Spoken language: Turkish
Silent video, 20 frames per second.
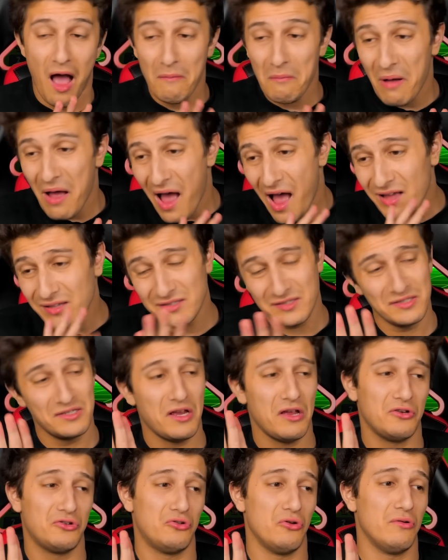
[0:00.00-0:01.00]
ama
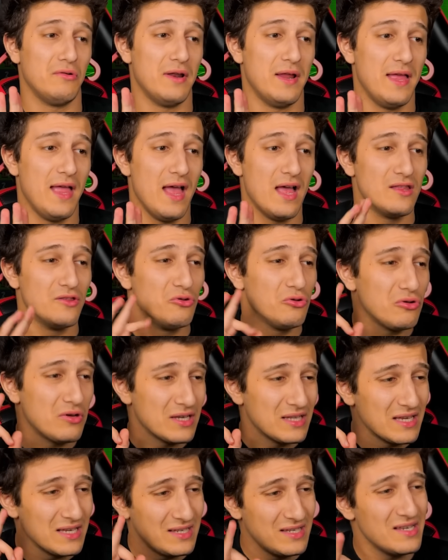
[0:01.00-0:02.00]
ancak şöyle yani
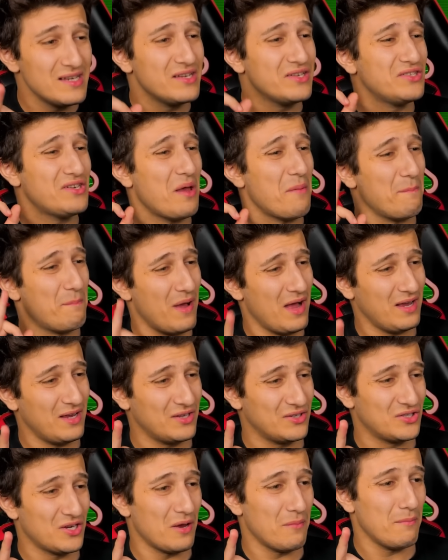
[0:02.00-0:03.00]
dükkana gireceğim
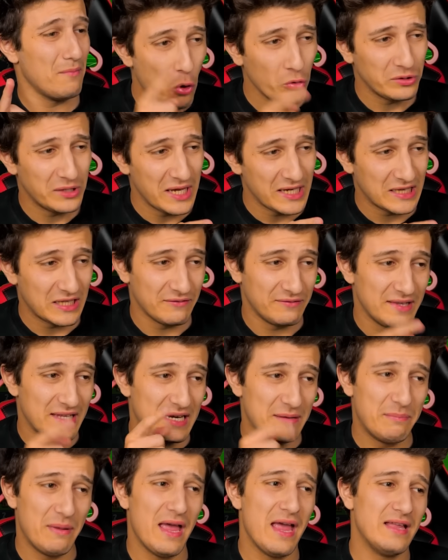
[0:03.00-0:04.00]
bakacağım o
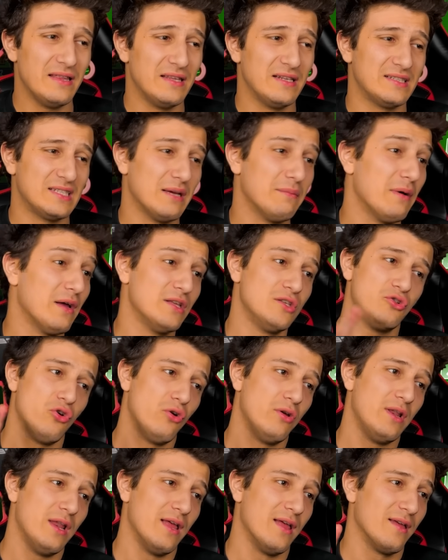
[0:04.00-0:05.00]
teklifleri beğenirsem anca
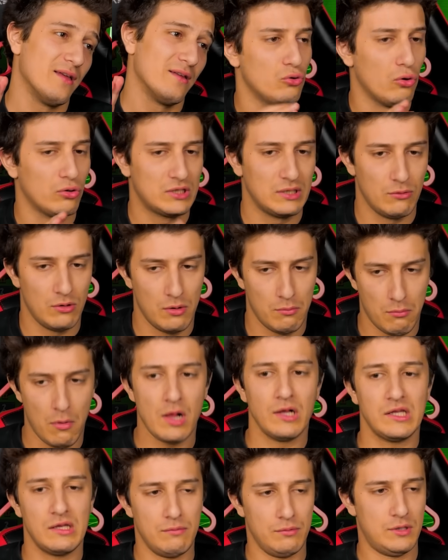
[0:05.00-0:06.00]
öyle. Yoksa böyle
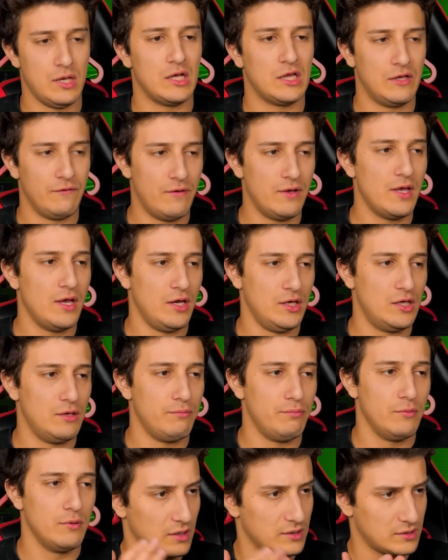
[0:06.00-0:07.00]
mal gibi teklife de gidip
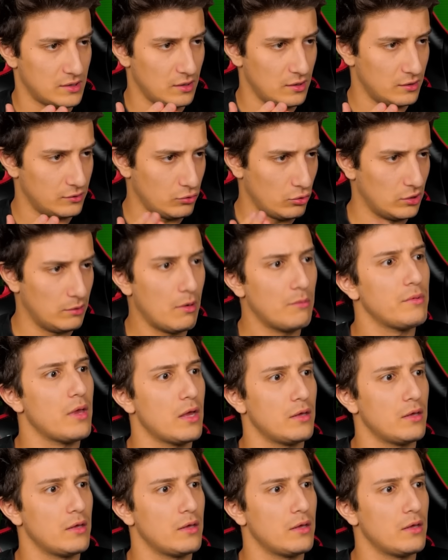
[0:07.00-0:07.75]
rastgele oynamam